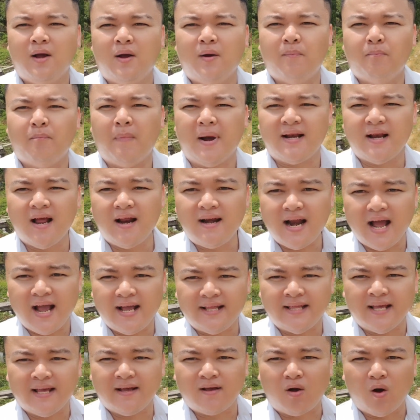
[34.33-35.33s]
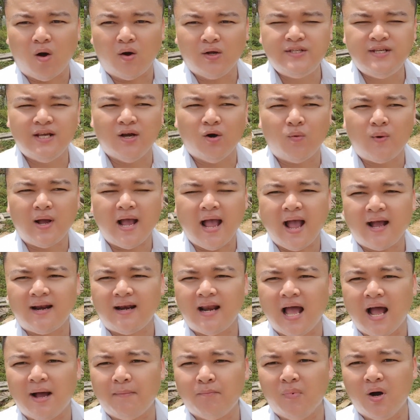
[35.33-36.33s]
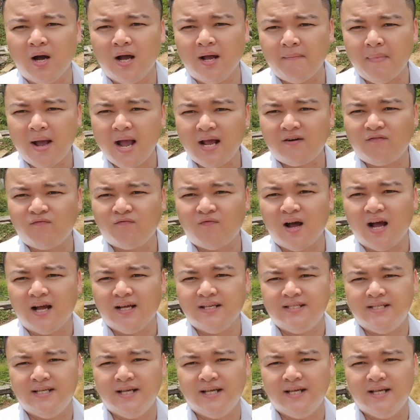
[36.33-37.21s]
Mảnh đất này thì có chiều ngang là 10m và